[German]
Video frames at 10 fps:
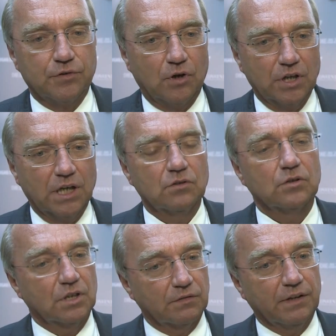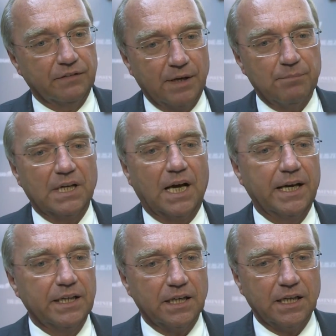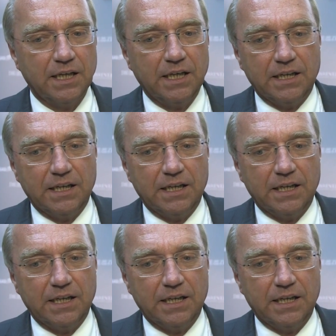fordern und wenn man eine